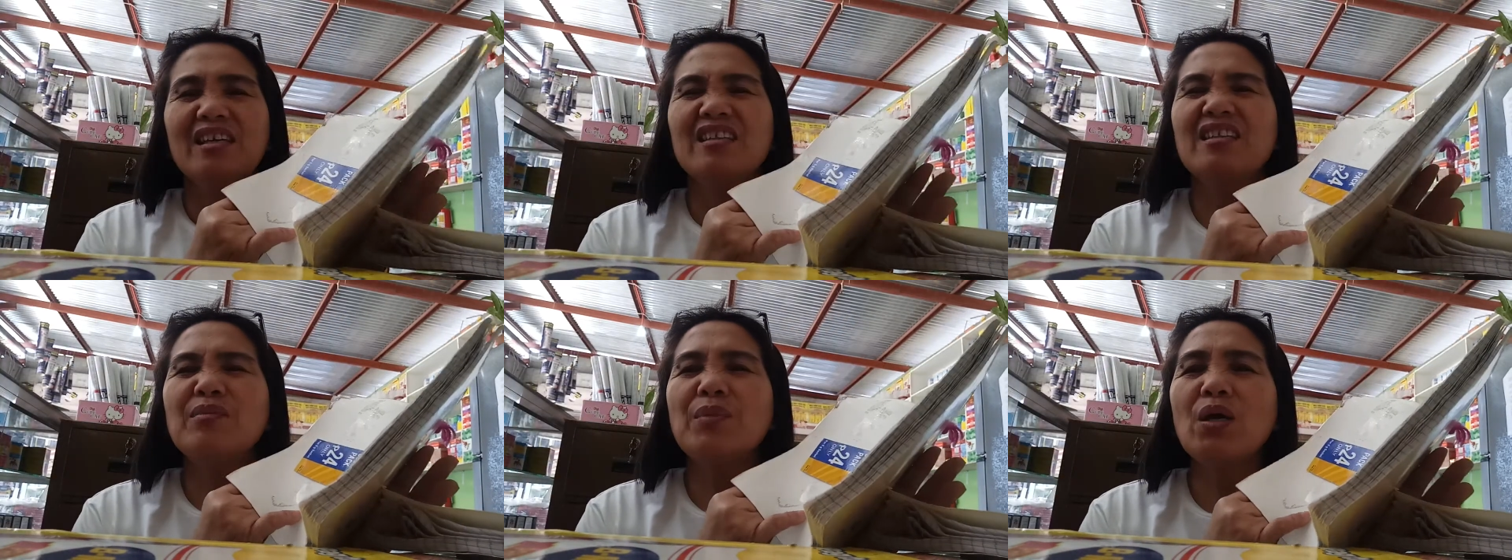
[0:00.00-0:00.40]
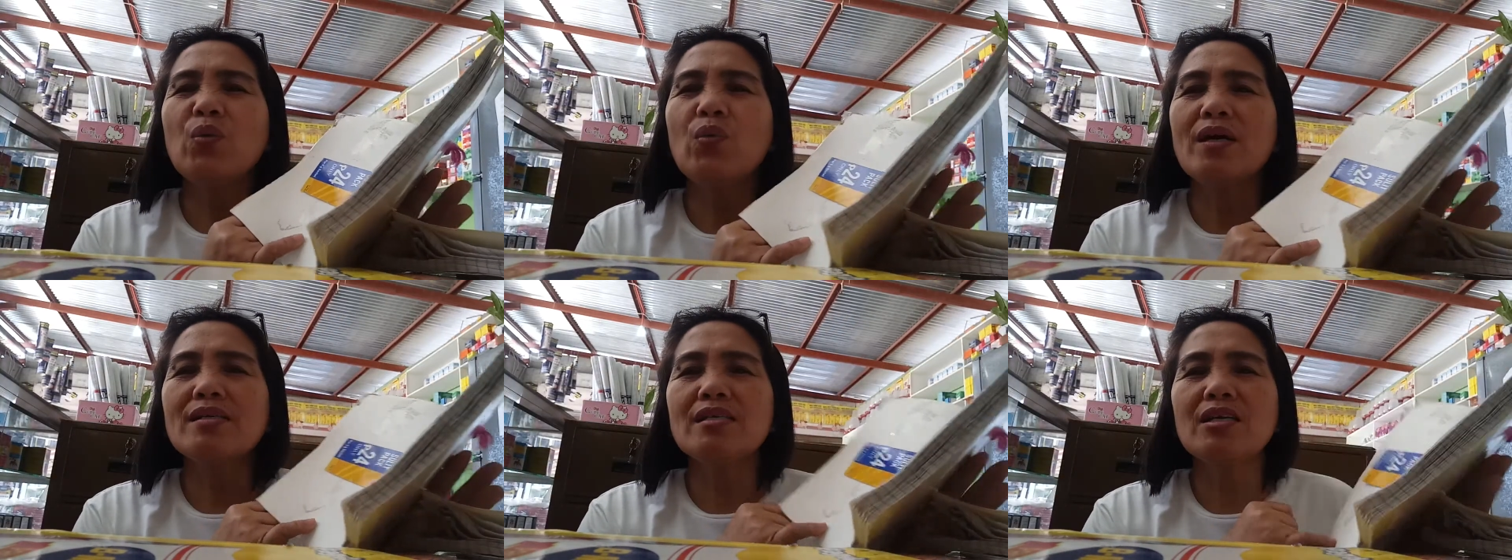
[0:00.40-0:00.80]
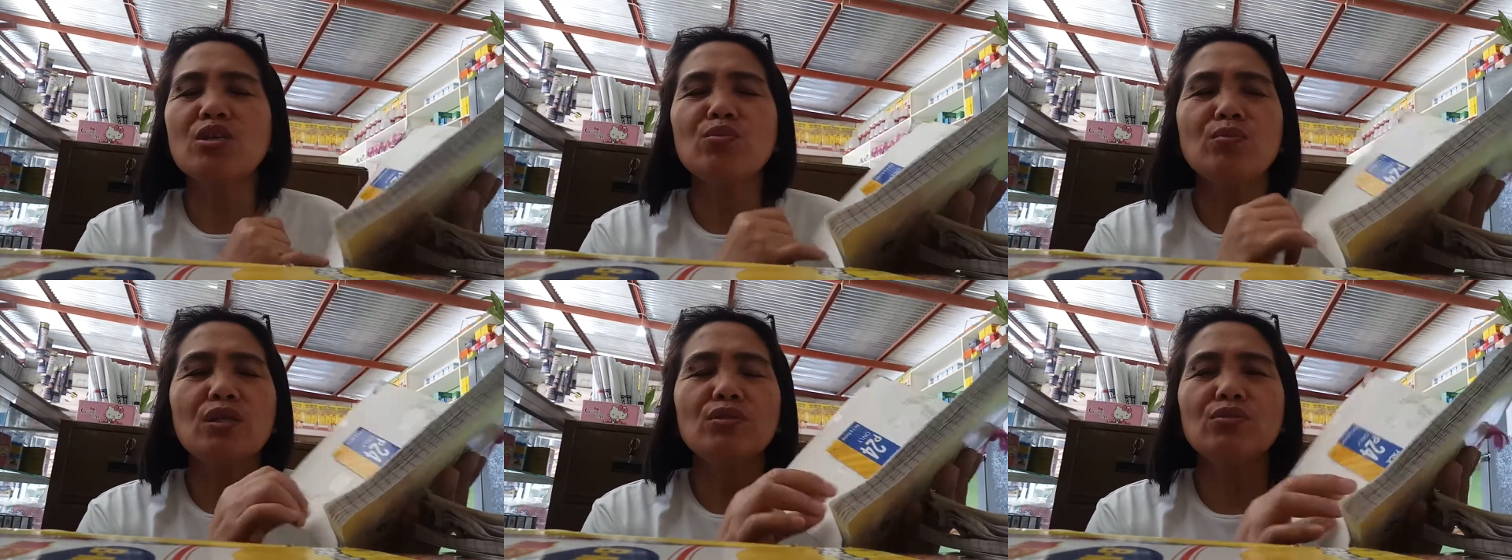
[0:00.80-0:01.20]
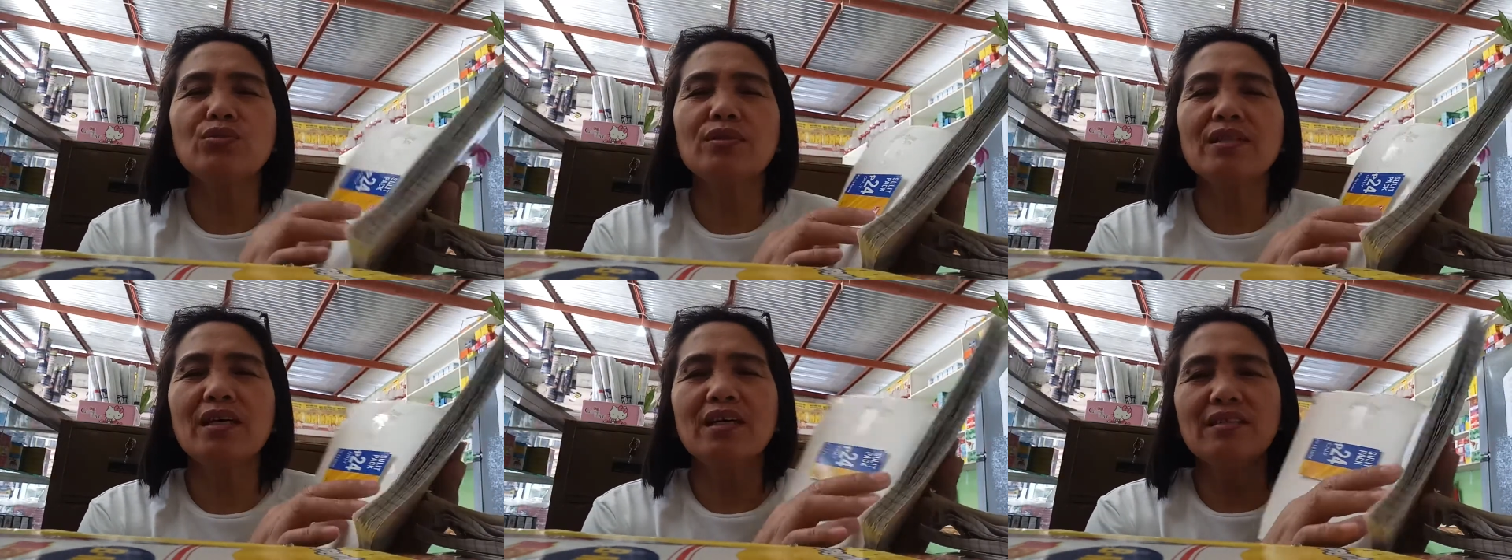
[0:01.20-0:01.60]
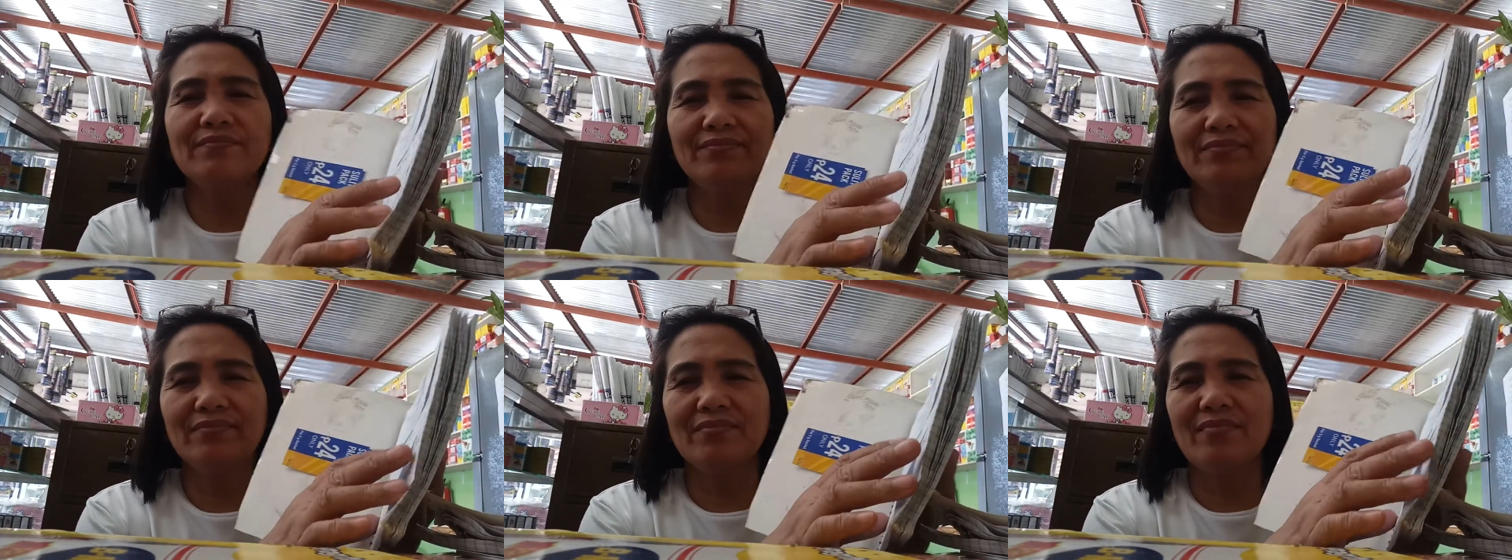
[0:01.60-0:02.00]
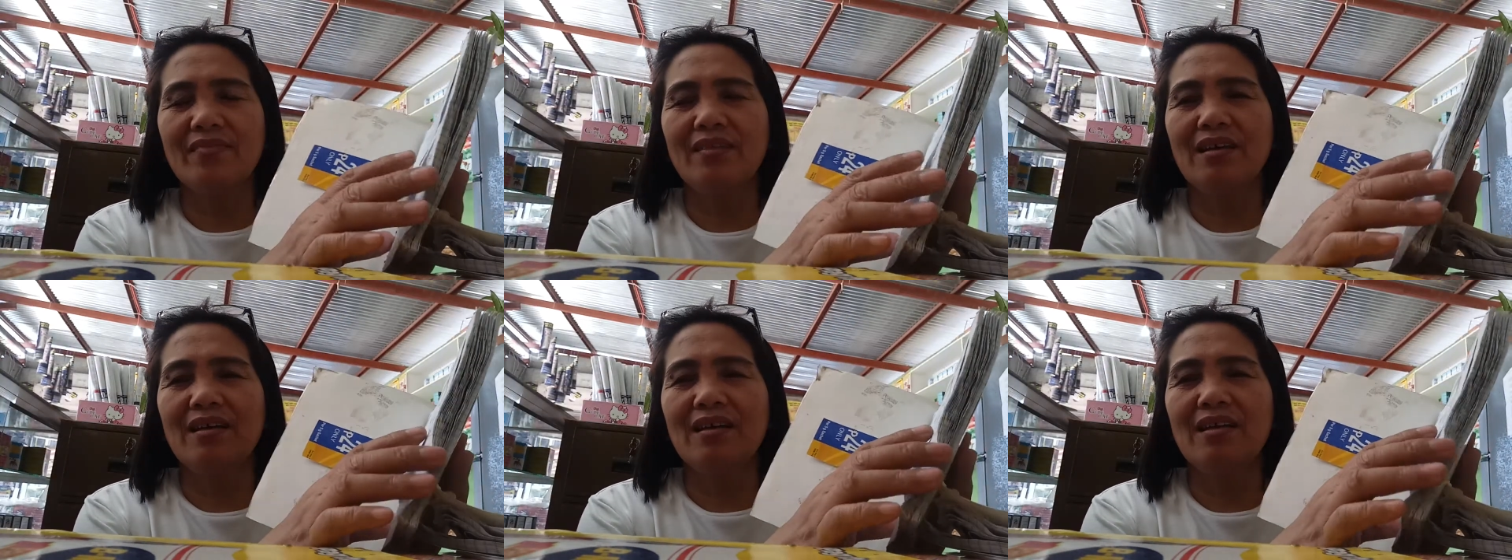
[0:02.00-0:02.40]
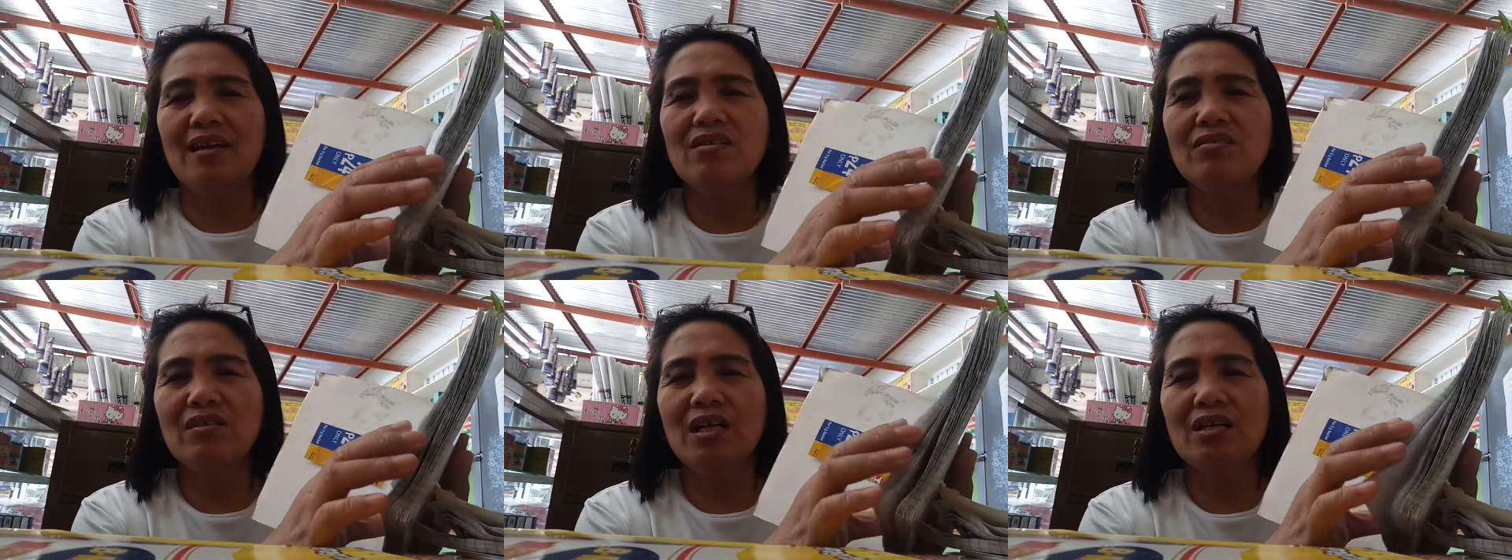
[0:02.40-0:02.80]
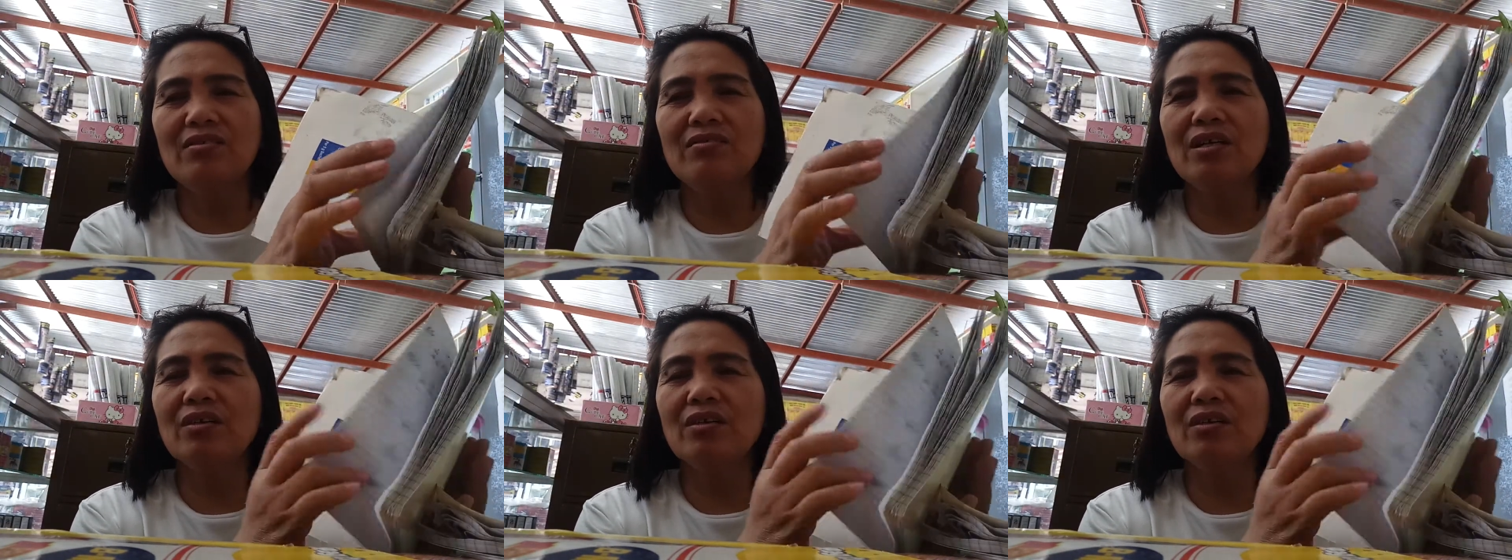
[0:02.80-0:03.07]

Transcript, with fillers: Hindi maiwasan yung mag-utang, lalong-lalo